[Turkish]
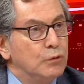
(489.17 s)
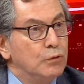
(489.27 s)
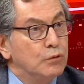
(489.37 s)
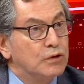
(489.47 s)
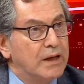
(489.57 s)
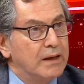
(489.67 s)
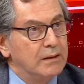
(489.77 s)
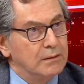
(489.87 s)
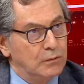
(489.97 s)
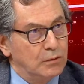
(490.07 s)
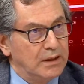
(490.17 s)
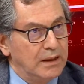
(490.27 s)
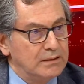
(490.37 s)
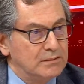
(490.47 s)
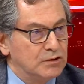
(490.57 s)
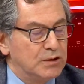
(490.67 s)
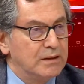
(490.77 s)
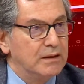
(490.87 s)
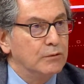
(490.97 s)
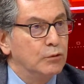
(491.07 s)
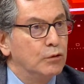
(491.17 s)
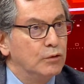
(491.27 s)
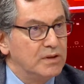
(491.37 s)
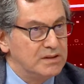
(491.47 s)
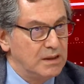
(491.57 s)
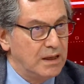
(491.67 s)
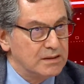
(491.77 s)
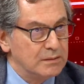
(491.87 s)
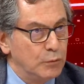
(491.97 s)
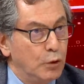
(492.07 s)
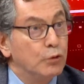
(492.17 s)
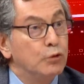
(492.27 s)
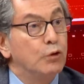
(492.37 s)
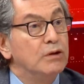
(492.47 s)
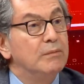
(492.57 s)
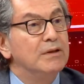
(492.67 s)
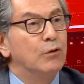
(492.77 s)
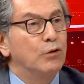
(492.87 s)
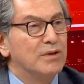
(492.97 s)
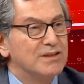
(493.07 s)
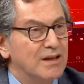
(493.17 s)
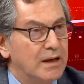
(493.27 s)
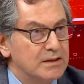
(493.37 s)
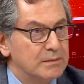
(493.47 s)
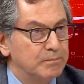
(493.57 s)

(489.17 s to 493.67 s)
ülke olarak dışarıdan görülmesi lazım. Öngörülebilir olması lazım.